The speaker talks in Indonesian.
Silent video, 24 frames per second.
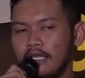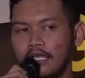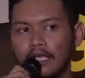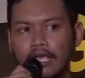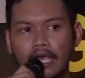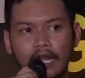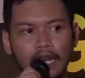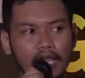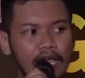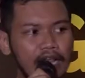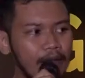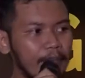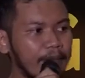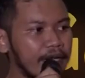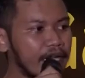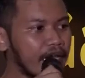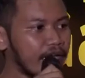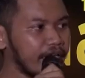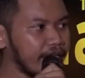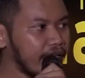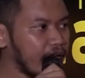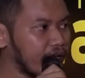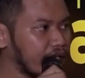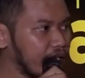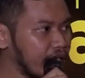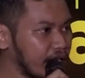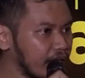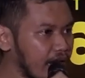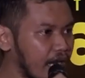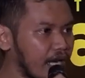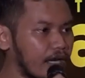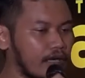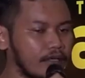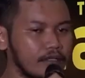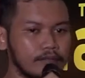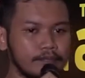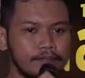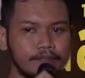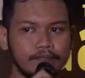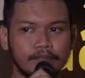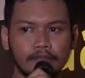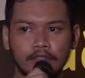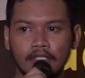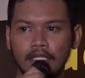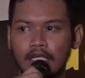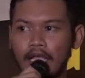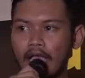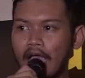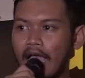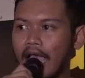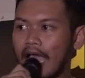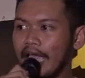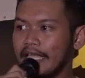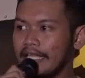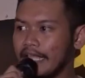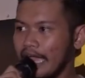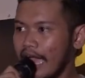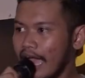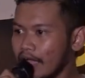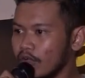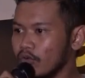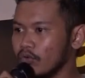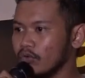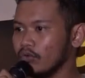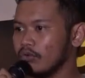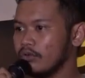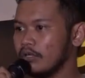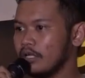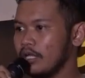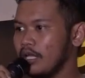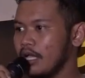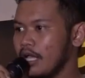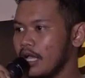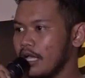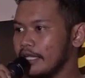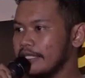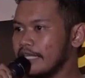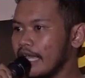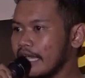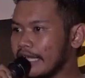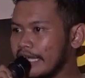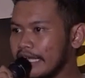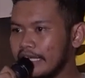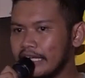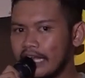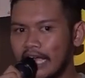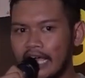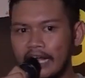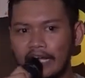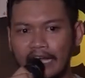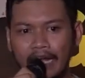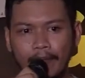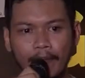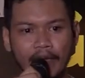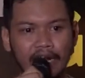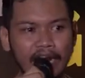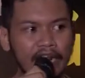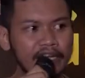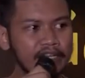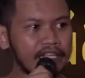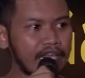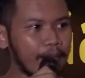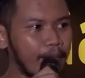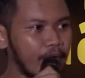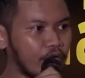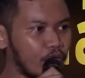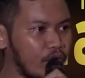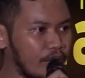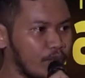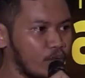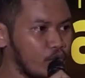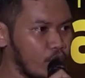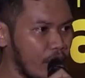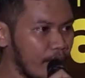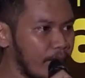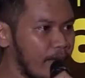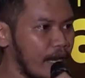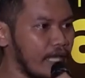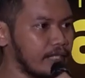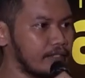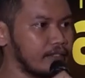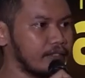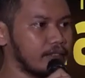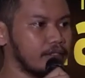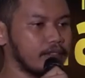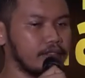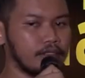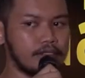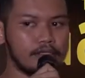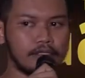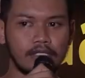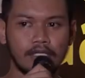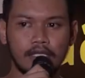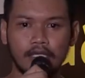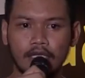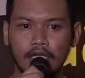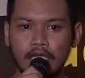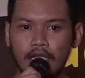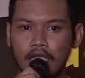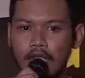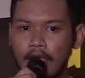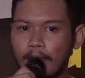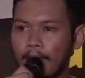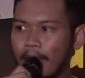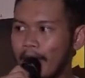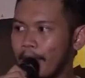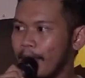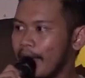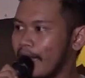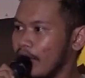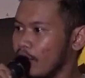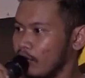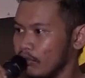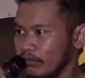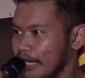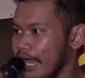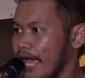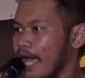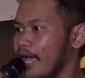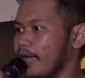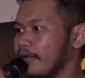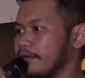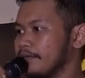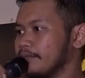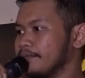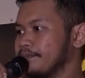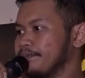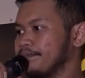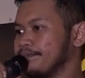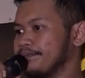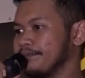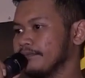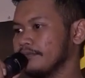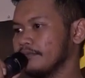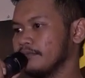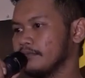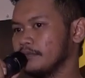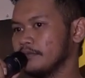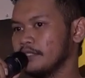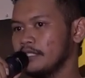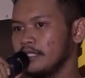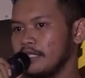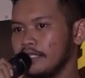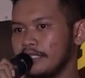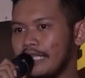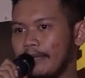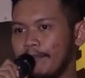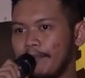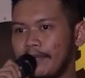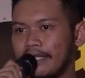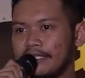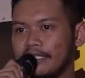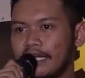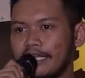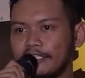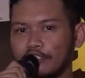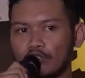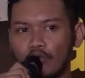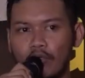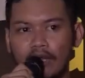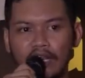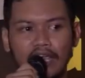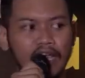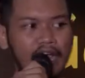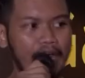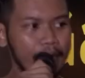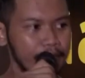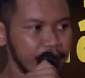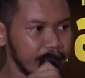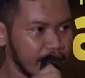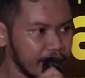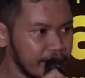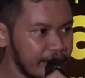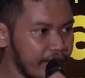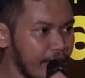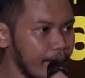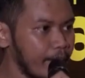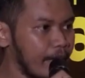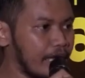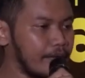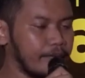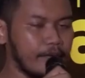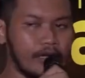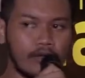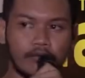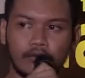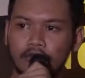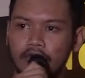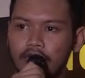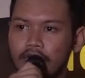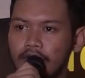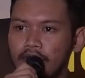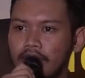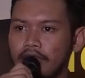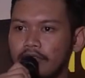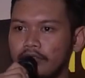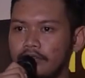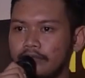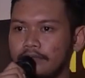Gara-gara beda keyakinan. Ayah aku yakin dengan ramalan kiamat 2012. Mama aku enggak. Tapi yang jelas keluarga kami yang kiamat bang waktu itu.